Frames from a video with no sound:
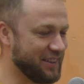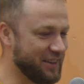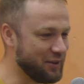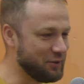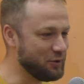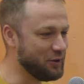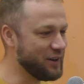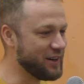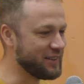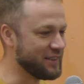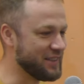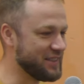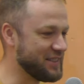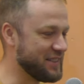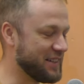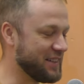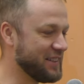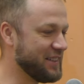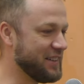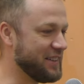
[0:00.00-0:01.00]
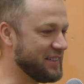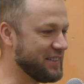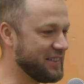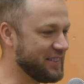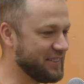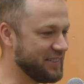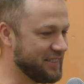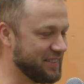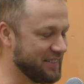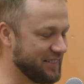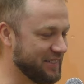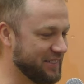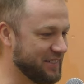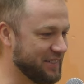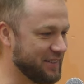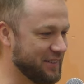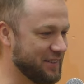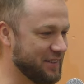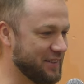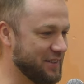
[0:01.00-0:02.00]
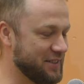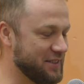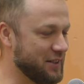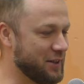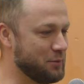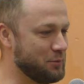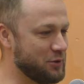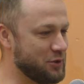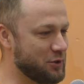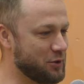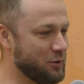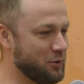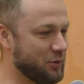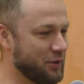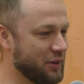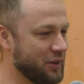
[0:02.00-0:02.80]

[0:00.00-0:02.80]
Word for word: регулярно страдает э, из-за командировок. Понимаю,